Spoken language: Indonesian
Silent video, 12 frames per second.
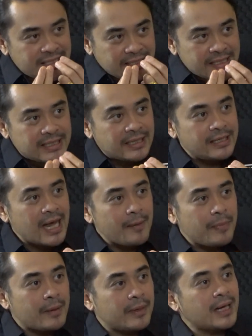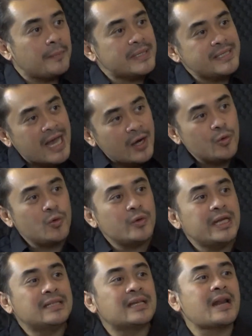ciri-cirinya apa mereka pecah dulu
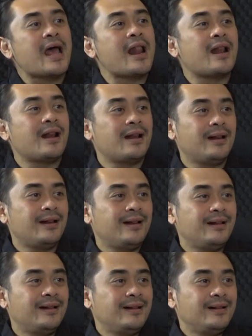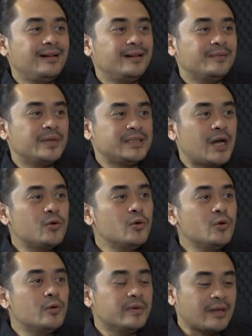di internal mm pecah
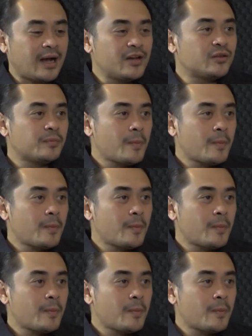dulu misalkan Ini